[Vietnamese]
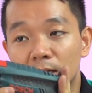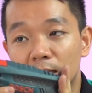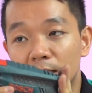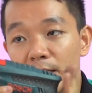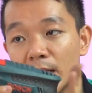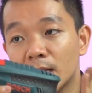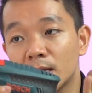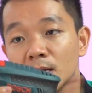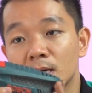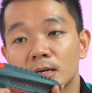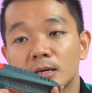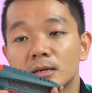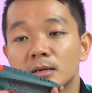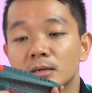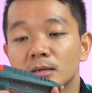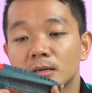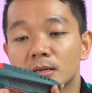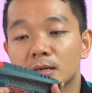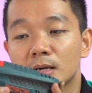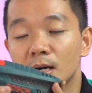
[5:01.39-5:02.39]
là nhanh hư
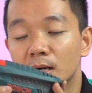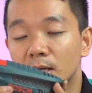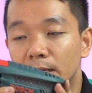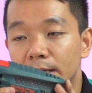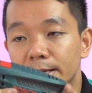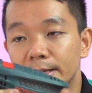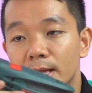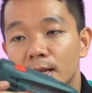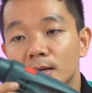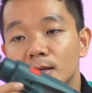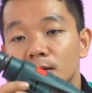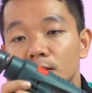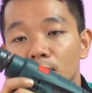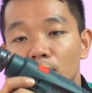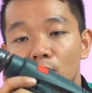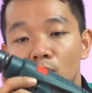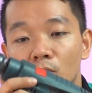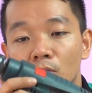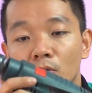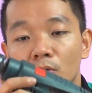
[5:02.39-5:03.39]
cực kỳ nhanh hư
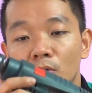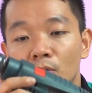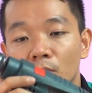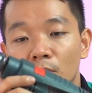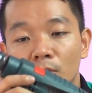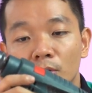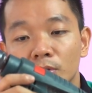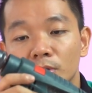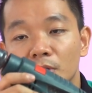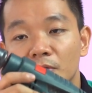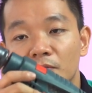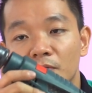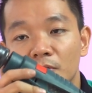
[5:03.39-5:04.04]
luôn tại